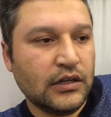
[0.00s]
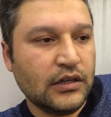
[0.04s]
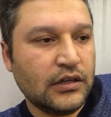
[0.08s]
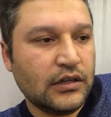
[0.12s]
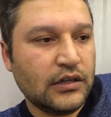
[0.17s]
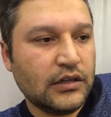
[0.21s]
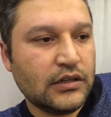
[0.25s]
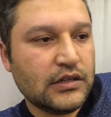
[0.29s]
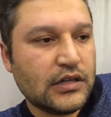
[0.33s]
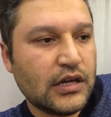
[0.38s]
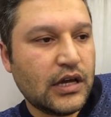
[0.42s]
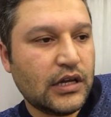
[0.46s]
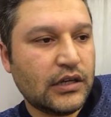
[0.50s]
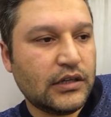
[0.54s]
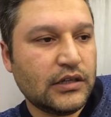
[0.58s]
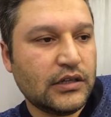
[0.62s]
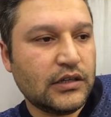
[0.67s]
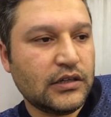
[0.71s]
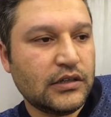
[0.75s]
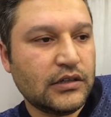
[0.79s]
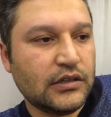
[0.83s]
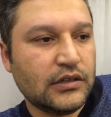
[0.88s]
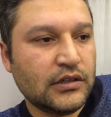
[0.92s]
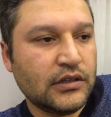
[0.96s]
Yani
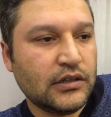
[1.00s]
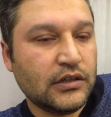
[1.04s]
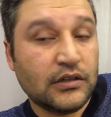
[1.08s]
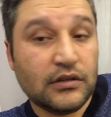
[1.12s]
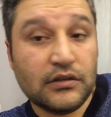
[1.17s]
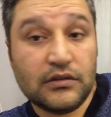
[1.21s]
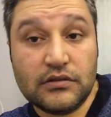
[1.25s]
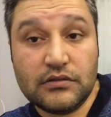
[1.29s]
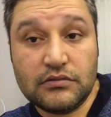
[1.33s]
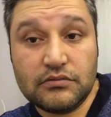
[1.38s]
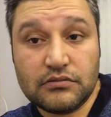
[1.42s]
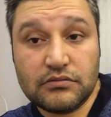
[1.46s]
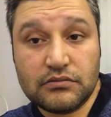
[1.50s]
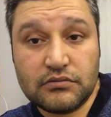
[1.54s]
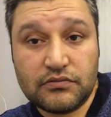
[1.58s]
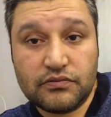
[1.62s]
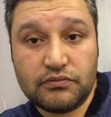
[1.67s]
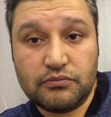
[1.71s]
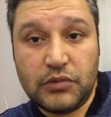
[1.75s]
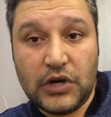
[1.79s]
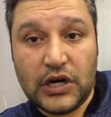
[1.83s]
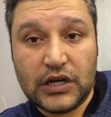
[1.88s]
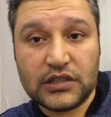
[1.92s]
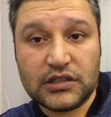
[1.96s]
e,
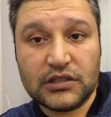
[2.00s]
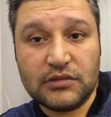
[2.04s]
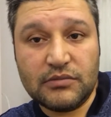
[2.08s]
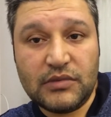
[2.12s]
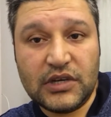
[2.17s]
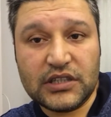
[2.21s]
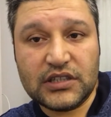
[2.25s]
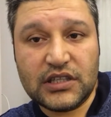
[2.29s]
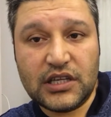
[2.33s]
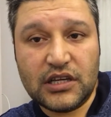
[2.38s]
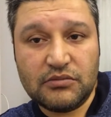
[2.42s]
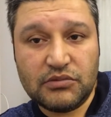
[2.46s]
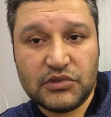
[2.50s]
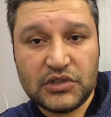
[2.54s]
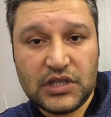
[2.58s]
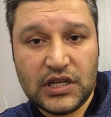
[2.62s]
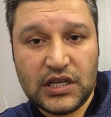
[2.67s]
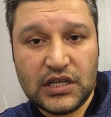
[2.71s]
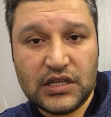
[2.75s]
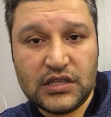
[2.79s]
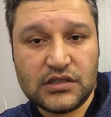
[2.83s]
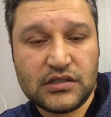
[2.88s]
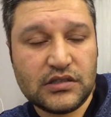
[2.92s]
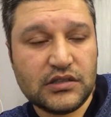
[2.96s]
baktım hatta bir
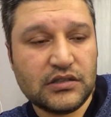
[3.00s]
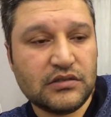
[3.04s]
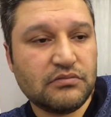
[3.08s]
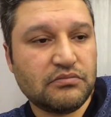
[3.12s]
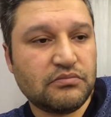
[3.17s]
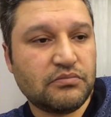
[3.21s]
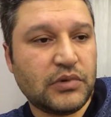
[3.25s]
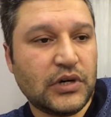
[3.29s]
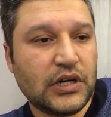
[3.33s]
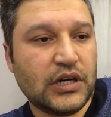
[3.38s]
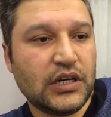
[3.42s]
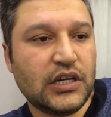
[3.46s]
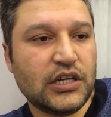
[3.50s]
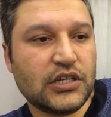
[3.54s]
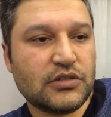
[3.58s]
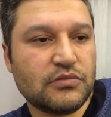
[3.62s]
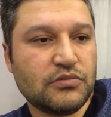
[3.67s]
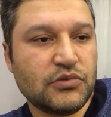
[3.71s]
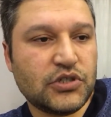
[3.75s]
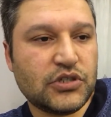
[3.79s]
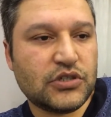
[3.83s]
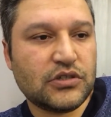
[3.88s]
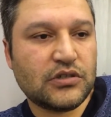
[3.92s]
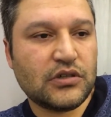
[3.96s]
tanesi
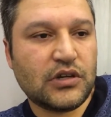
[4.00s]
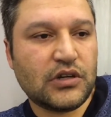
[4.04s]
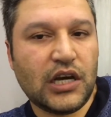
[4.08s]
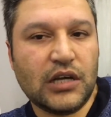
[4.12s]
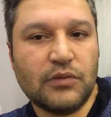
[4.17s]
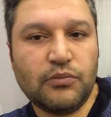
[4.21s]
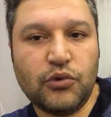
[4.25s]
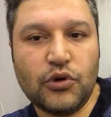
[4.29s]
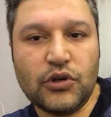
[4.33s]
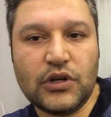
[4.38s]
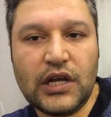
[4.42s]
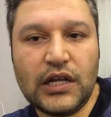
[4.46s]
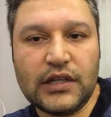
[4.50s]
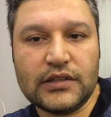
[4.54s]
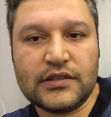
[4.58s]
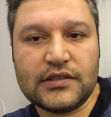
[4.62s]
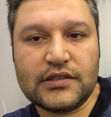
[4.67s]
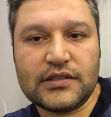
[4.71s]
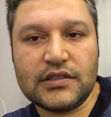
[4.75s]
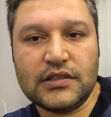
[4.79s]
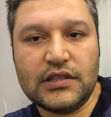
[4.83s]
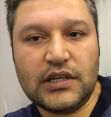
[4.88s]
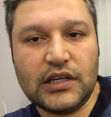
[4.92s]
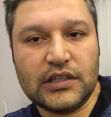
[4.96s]
paylaşmış iPhone
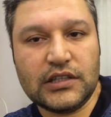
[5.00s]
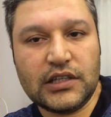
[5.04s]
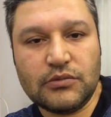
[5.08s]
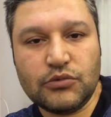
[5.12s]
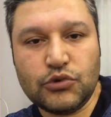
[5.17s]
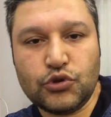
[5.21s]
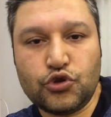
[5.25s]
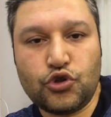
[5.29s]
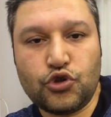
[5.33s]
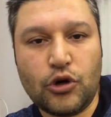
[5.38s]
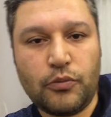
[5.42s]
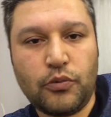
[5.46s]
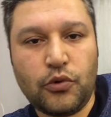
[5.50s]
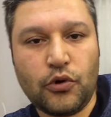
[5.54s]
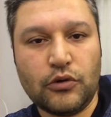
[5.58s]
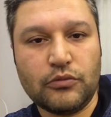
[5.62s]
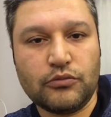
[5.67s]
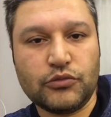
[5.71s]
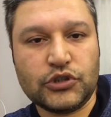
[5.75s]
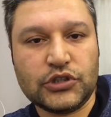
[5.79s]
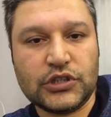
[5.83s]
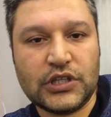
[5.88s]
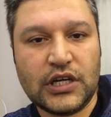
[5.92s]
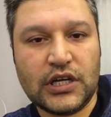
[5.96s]
6'sı adamın çöp
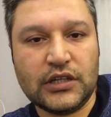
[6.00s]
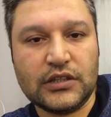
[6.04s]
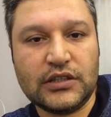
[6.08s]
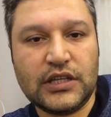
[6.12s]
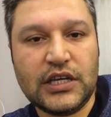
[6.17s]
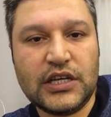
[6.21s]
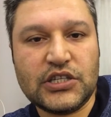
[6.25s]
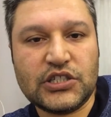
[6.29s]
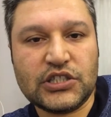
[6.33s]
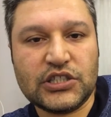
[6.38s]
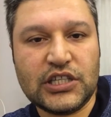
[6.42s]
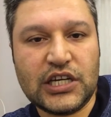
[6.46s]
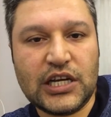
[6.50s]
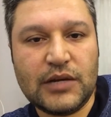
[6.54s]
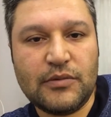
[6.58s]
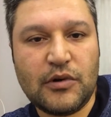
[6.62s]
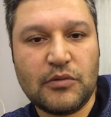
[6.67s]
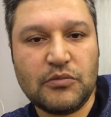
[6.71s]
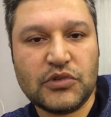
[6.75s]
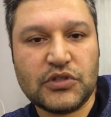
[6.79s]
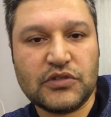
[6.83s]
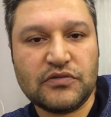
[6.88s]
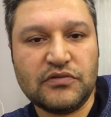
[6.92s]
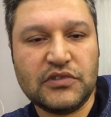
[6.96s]
olmuş yani.
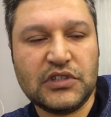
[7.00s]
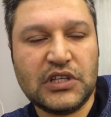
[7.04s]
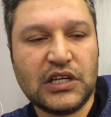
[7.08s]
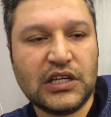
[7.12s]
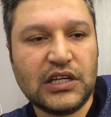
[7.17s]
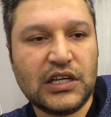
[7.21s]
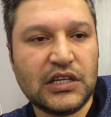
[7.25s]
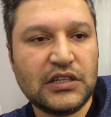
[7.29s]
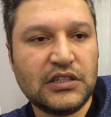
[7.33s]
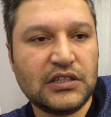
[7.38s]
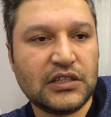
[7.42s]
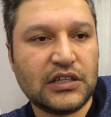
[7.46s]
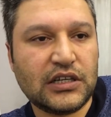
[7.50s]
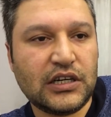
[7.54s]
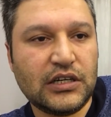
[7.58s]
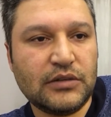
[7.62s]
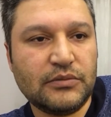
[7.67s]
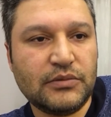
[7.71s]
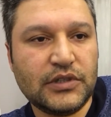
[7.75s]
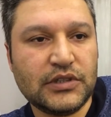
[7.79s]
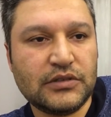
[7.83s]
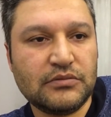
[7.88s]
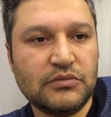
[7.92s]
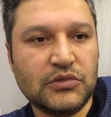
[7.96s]
Değiştirememiş. Vidalarını
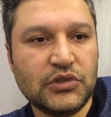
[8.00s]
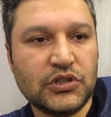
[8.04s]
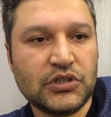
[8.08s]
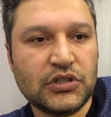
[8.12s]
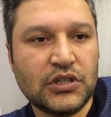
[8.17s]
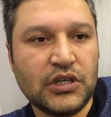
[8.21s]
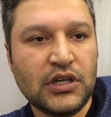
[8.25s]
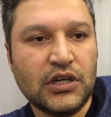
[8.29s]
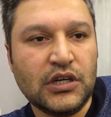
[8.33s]
kaybetmiş